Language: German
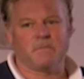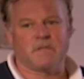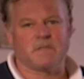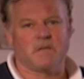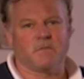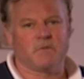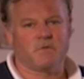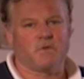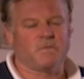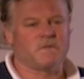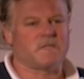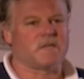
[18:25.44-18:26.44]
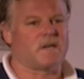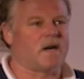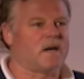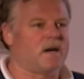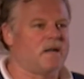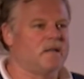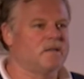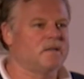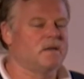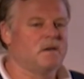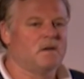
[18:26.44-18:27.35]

bin 57 Jahre alt,